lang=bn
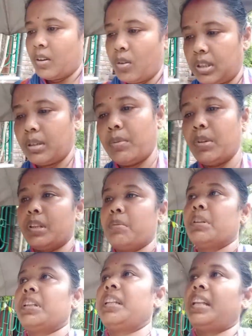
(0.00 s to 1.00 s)
কথা বলতে
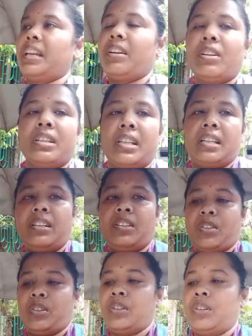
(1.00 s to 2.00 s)
বলতেই দেরি হয়ে যায় জানো
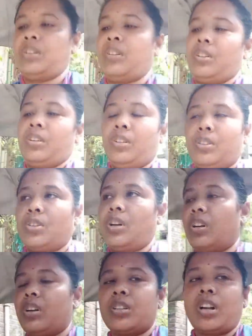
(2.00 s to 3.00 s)
তো
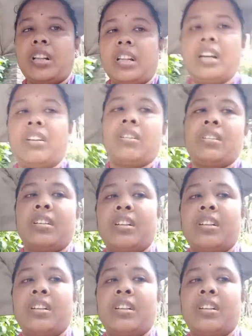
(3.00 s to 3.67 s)
চলো সাথে থাকো